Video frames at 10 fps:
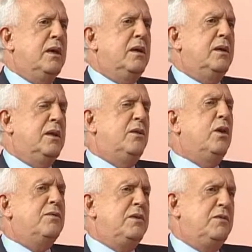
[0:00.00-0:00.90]
é, é,
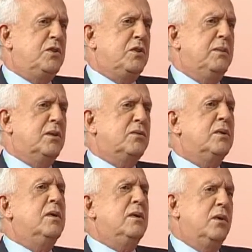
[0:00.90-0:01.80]
novos investimentos,
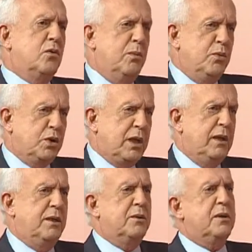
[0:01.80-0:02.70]
como o
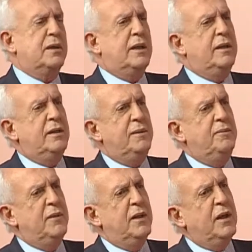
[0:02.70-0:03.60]
estaleiro que está aí.
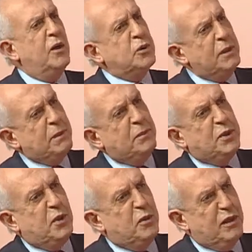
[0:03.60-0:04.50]
Alguém para
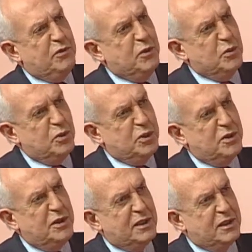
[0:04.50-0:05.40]
botar um navio hoje
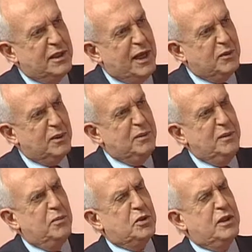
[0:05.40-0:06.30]
dentro d'água
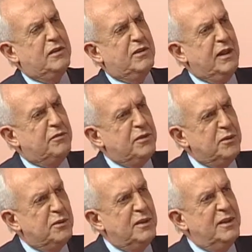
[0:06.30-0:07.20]
e mostrar esse
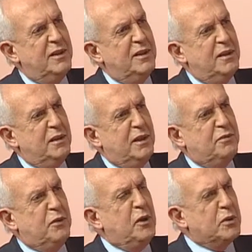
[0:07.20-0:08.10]
navio, é,
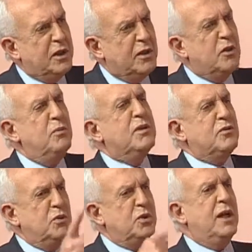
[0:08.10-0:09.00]
foi alguém que
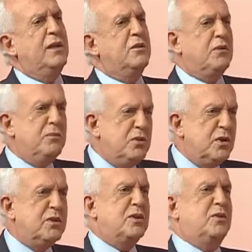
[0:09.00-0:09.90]
começou o estaleiro. Fomos
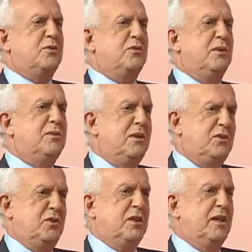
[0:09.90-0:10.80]
nós que trouxemos
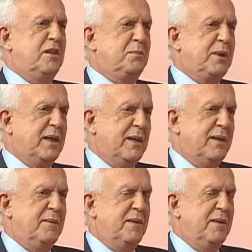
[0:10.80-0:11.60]
esse estaleiro para cá.